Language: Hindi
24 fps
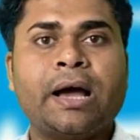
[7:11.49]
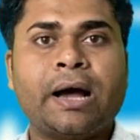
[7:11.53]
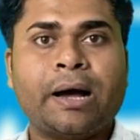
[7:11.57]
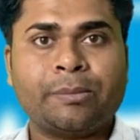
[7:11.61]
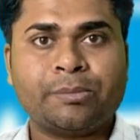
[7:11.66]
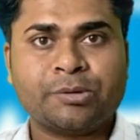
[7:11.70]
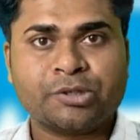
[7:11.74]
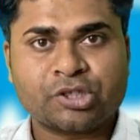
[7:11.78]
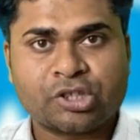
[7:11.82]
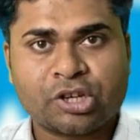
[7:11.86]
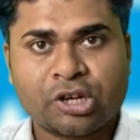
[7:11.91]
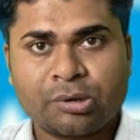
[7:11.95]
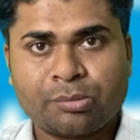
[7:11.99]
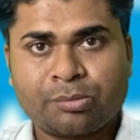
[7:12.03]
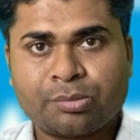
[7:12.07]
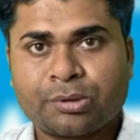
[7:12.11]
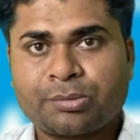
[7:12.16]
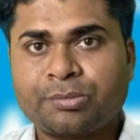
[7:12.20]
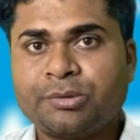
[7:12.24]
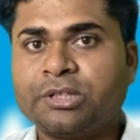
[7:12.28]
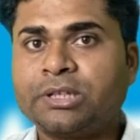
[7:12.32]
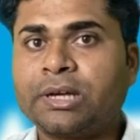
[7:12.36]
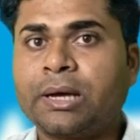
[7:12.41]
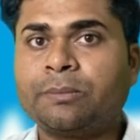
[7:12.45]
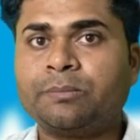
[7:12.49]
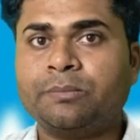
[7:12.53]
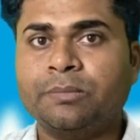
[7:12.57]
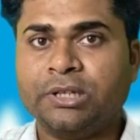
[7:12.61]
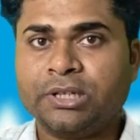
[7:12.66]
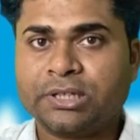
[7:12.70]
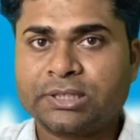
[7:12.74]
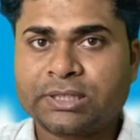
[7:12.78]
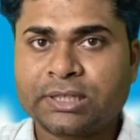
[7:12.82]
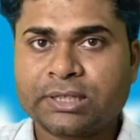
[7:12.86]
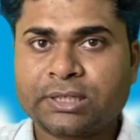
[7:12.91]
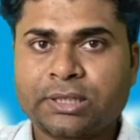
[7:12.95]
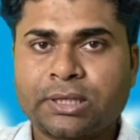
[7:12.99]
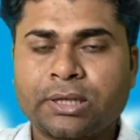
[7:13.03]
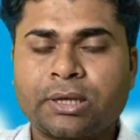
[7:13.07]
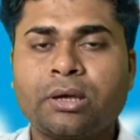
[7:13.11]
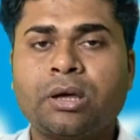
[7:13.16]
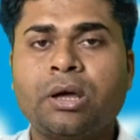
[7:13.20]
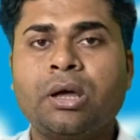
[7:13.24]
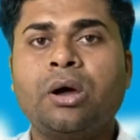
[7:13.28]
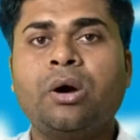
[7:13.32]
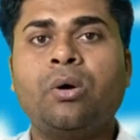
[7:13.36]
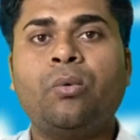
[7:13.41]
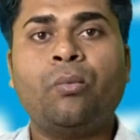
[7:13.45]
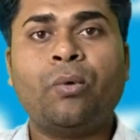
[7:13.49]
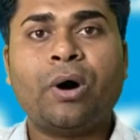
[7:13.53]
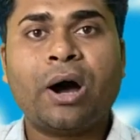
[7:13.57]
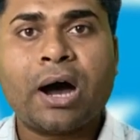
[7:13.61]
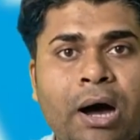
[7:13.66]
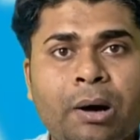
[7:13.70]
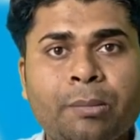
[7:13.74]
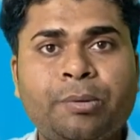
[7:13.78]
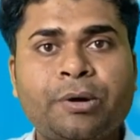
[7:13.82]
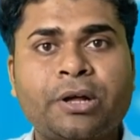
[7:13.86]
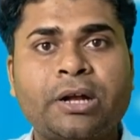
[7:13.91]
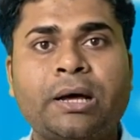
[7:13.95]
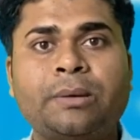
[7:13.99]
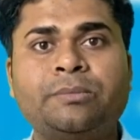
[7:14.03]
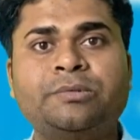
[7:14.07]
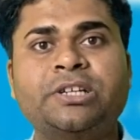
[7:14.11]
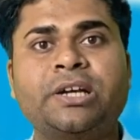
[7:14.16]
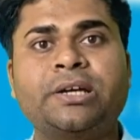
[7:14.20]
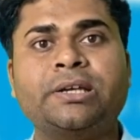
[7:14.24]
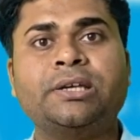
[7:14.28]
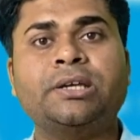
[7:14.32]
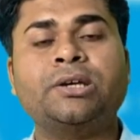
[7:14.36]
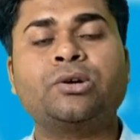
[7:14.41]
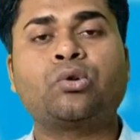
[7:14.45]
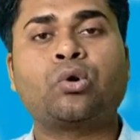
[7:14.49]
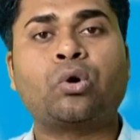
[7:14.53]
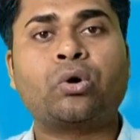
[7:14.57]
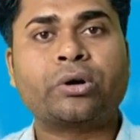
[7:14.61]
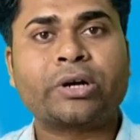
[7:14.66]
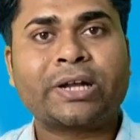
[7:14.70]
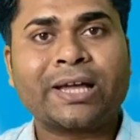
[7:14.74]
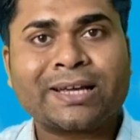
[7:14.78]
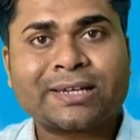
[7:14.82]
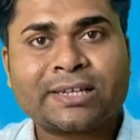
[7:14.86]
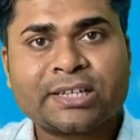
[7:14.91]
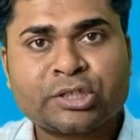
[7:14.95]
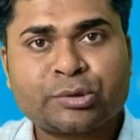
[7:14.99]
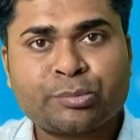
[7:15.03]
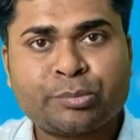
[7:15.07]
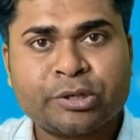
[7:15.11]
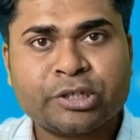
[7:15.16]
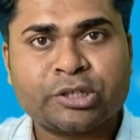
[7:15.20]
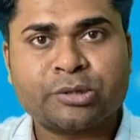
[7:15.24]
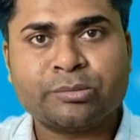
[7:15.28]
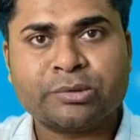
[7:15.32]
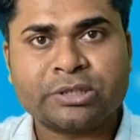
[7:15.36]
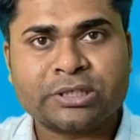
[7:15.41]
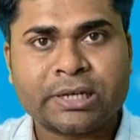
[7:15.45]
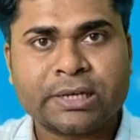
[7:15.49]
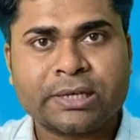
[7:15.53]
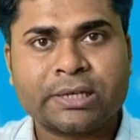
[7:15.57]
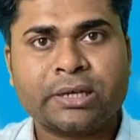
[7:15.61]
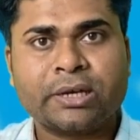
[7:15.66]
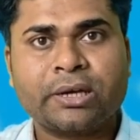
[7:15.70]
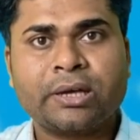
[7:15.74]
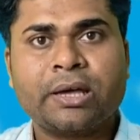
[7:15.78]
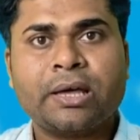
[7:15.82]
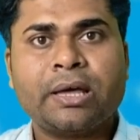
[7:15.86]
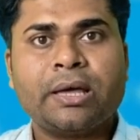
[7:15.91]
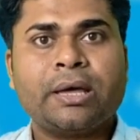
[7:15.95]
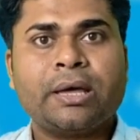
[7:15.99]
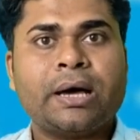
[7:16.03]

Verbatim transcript: आप स्क्रीन पर भी आप देख सकते हैं वहां पर आप जाइए कॉन्टेक्टर्स पेज में जाइए